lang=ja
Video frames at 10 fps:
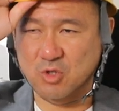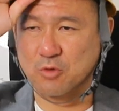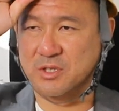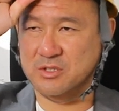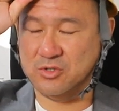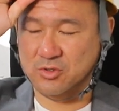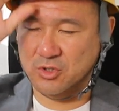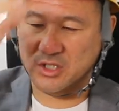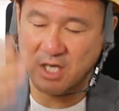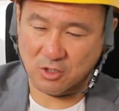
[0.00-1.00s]
例えば通
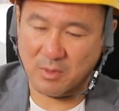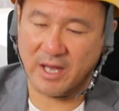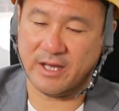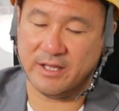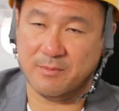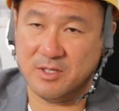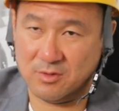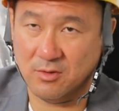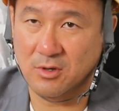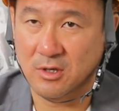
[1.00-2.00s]
帳に100万円入ってます
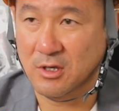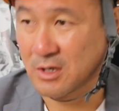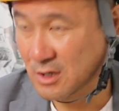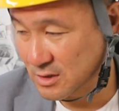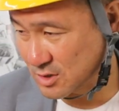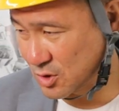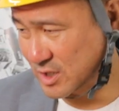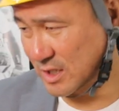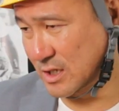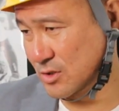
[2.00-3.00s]
とそれっ
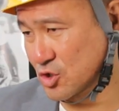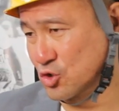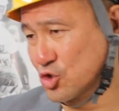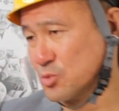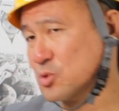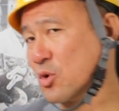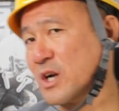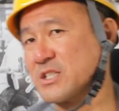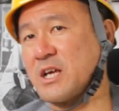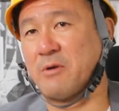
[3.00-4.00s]
て自分のお
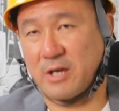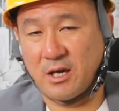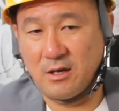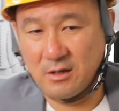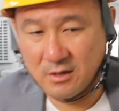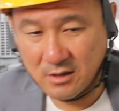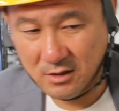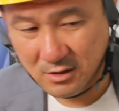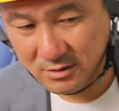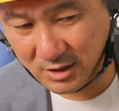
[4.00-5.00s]
金じゃないわけ
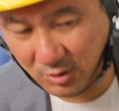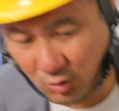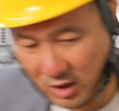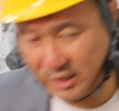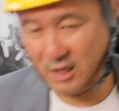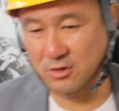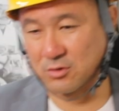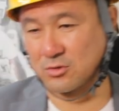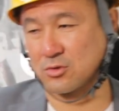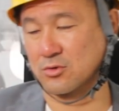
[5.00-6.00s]
だって今日働いて
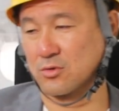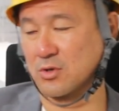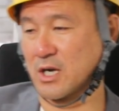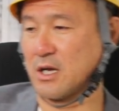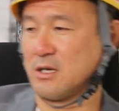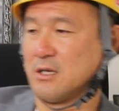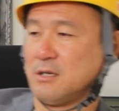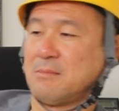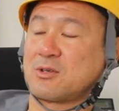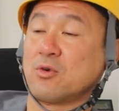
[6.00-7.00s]
る人のから、
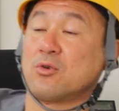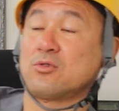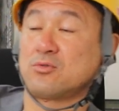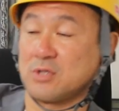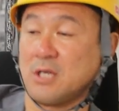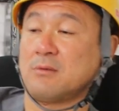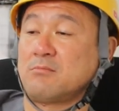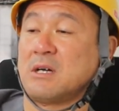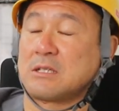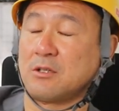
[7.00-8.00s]
まあ、今日ね、
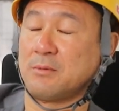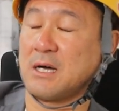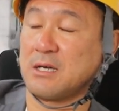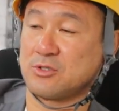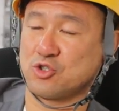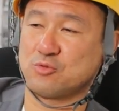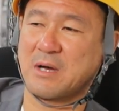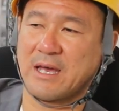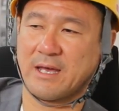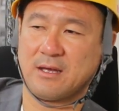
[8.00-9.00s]
まあ、例えば10
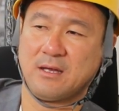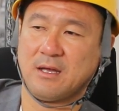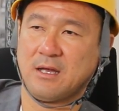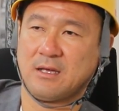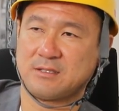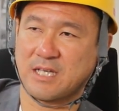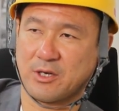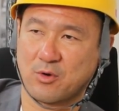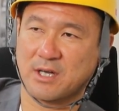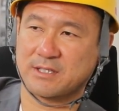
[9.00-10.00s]
万円
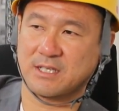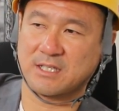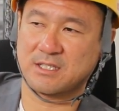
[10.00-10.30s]
材料買ったり